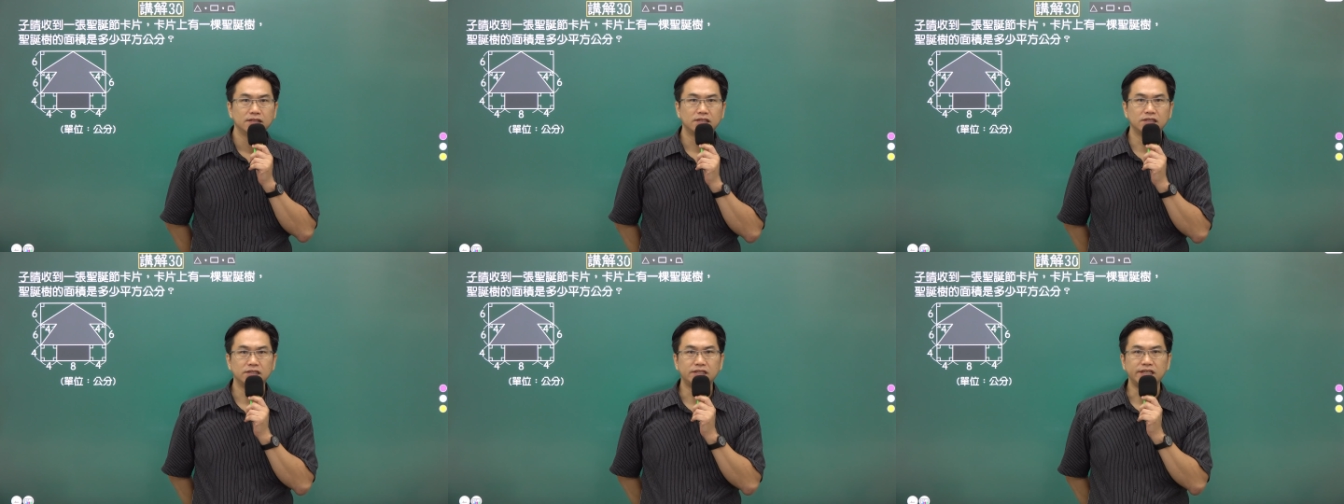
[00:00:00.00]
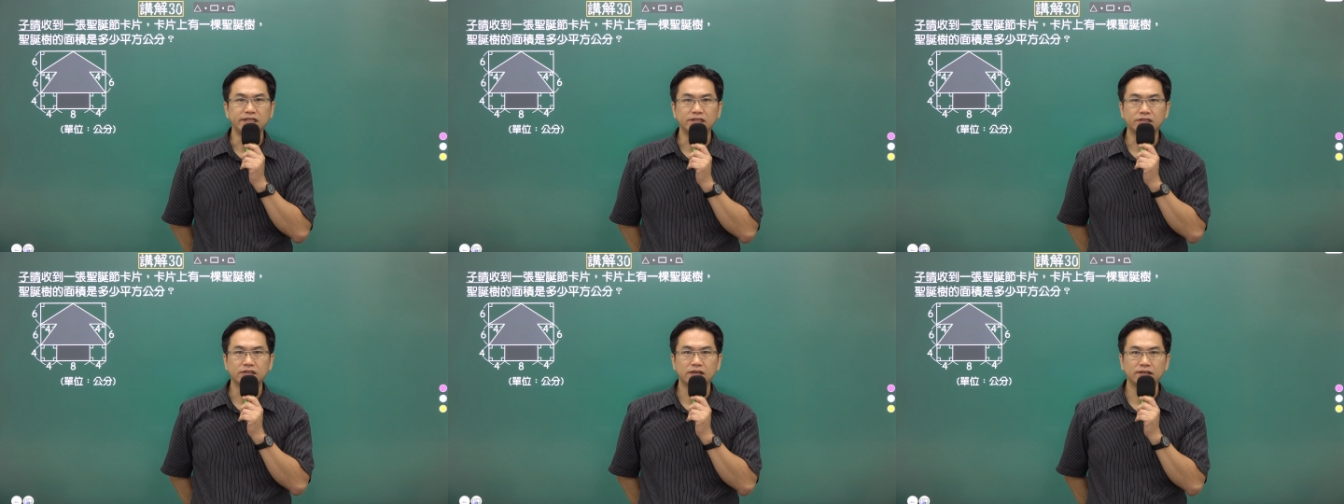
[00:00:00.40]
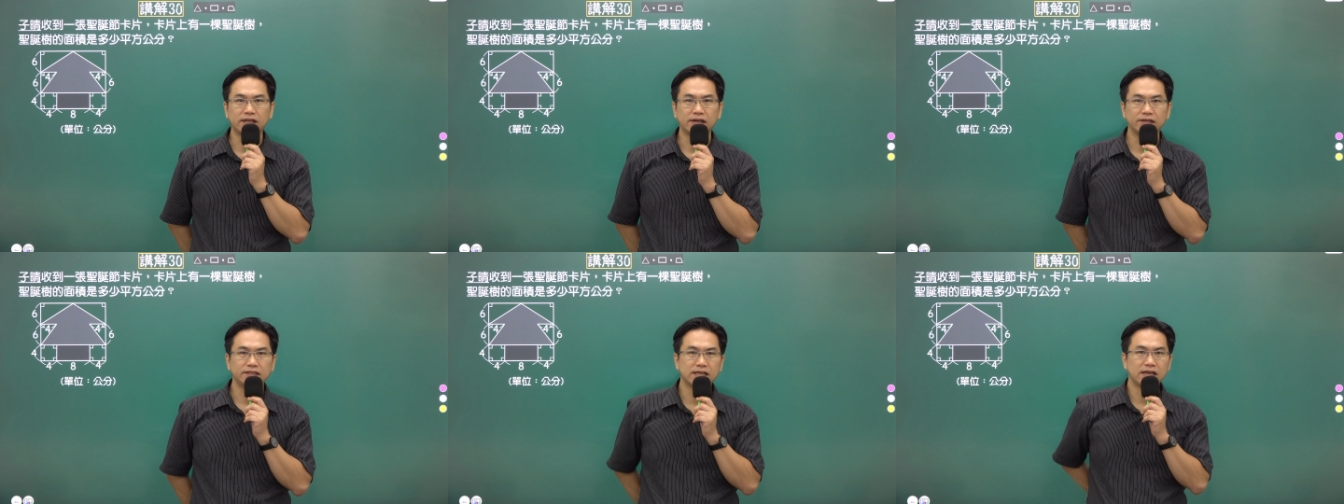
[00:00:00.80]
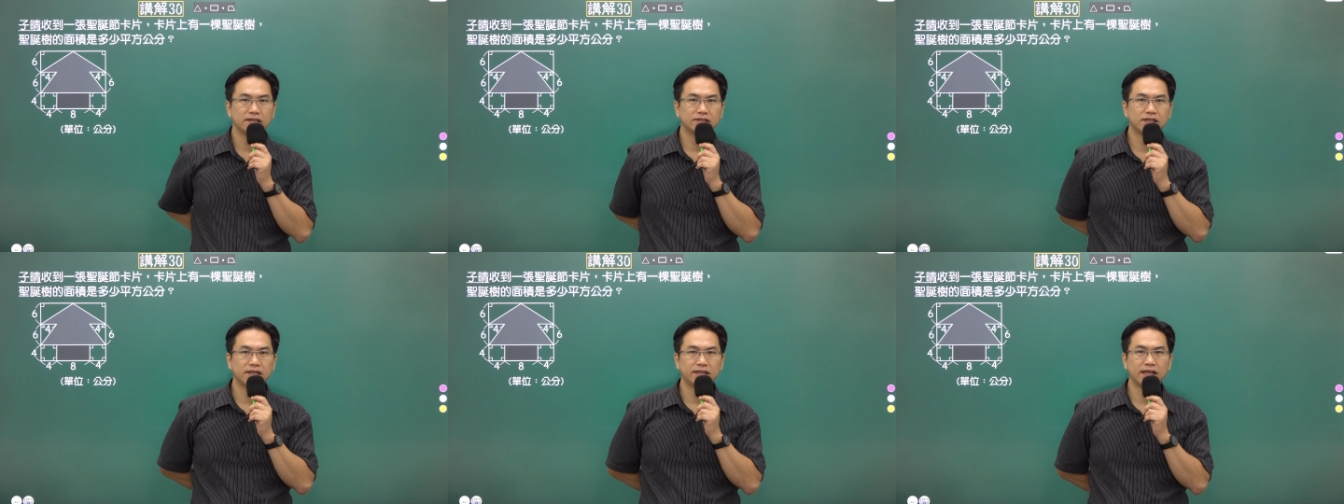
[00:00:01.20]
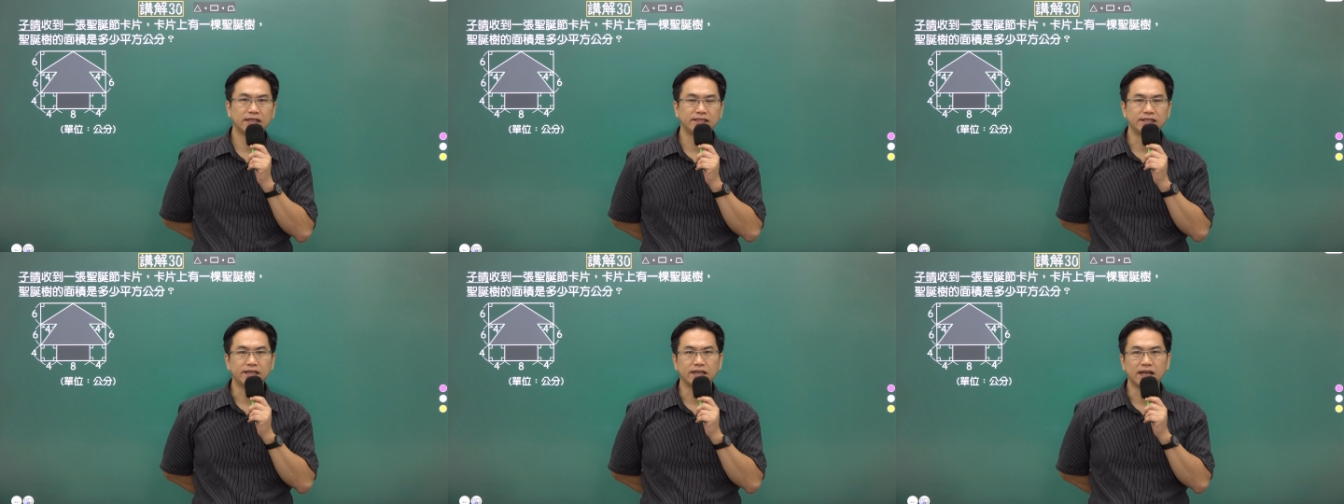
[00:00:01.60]
子晴收到一张圣
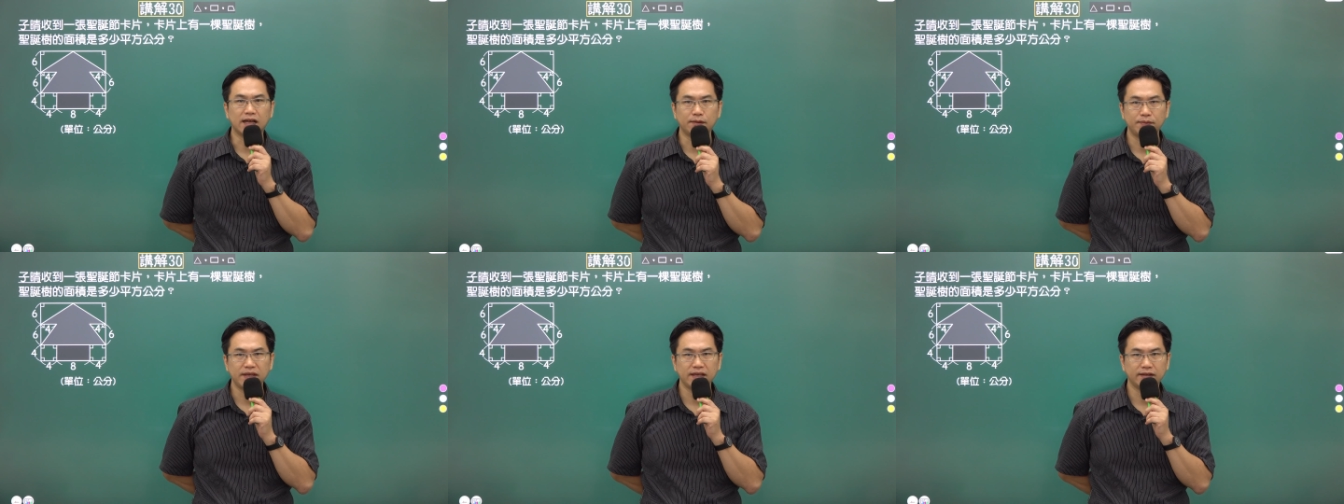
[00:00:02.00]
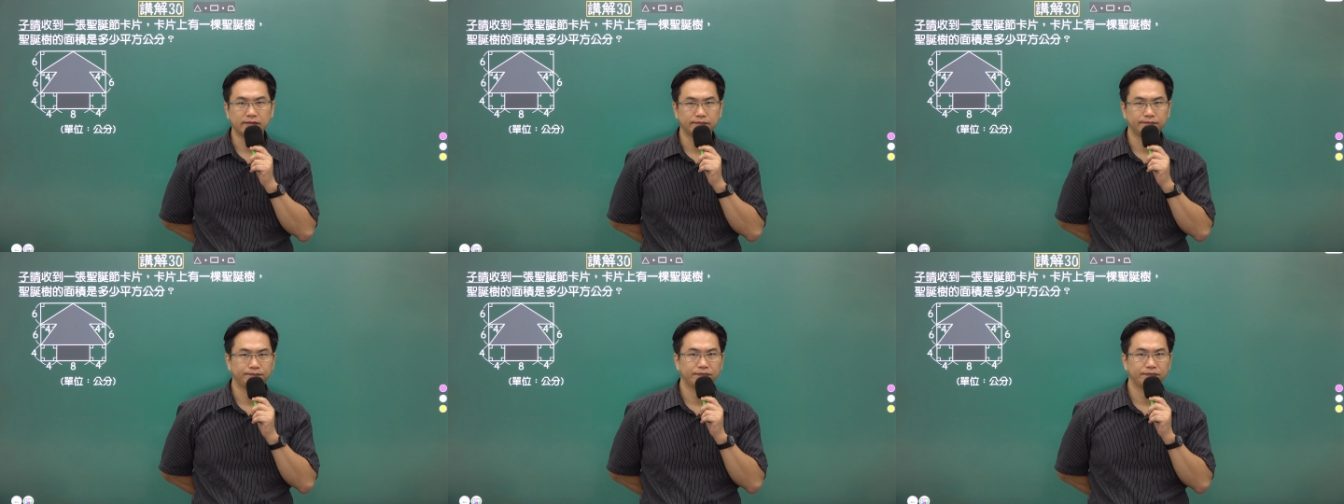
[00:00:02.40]
诞节卡片，